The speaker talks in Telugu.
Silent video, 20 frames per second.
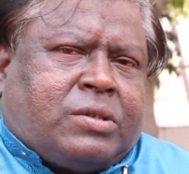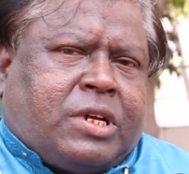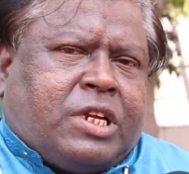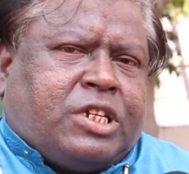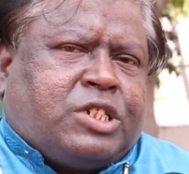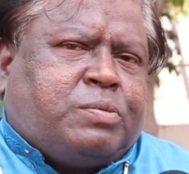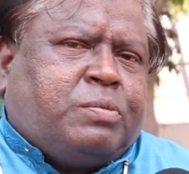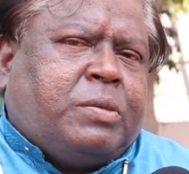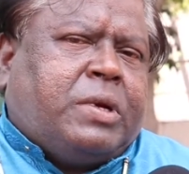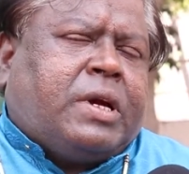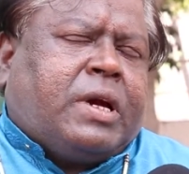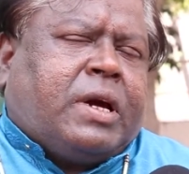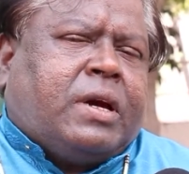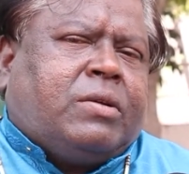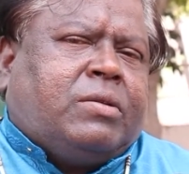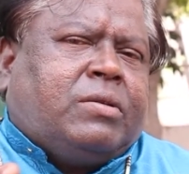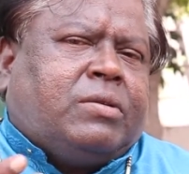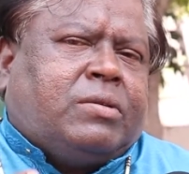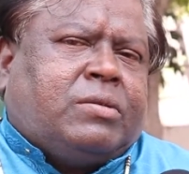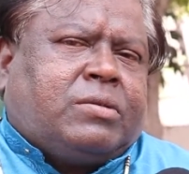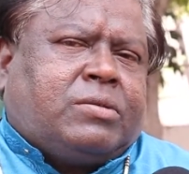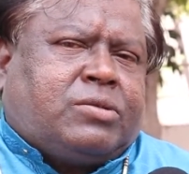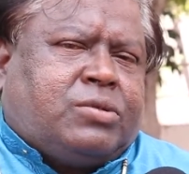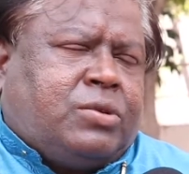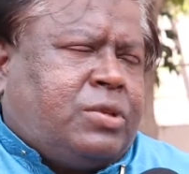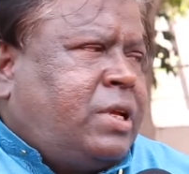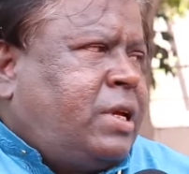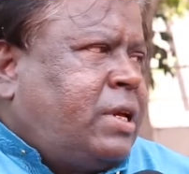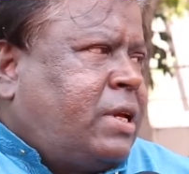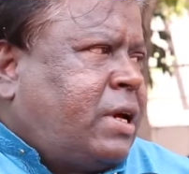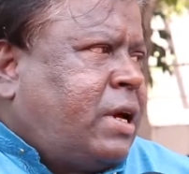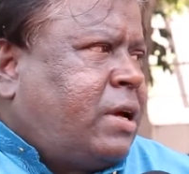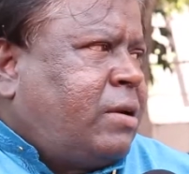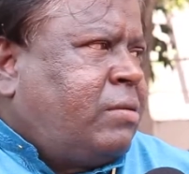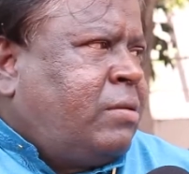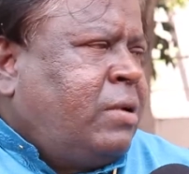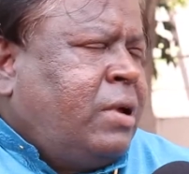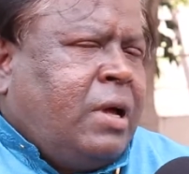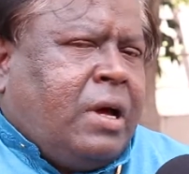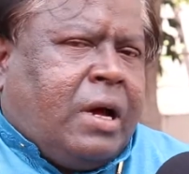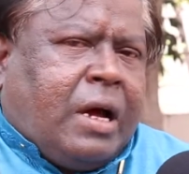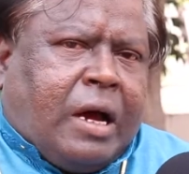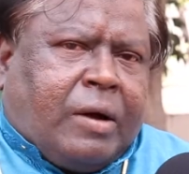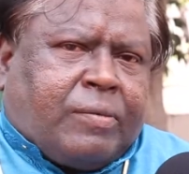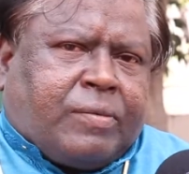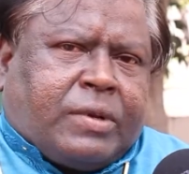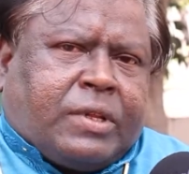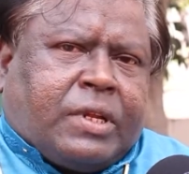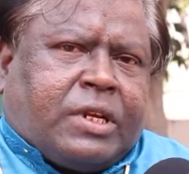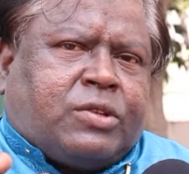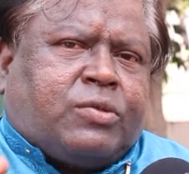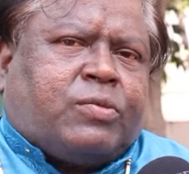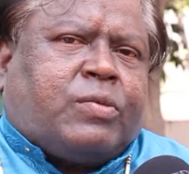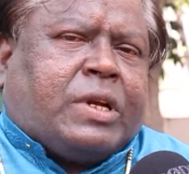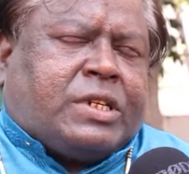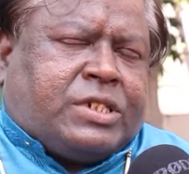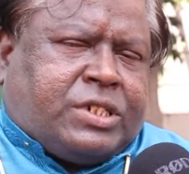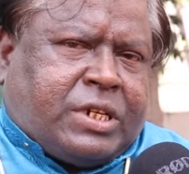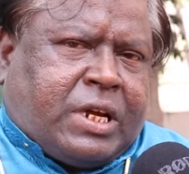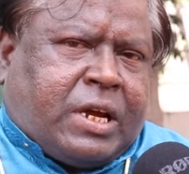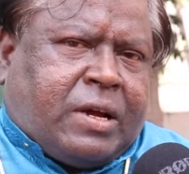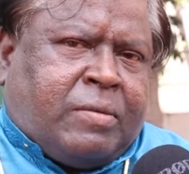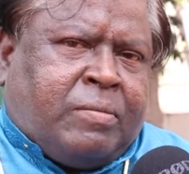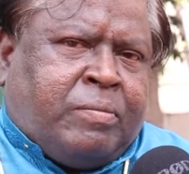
రేష్మి గారు సుధీర్ గారు ఆఫ్టర్ దట్ వర్ష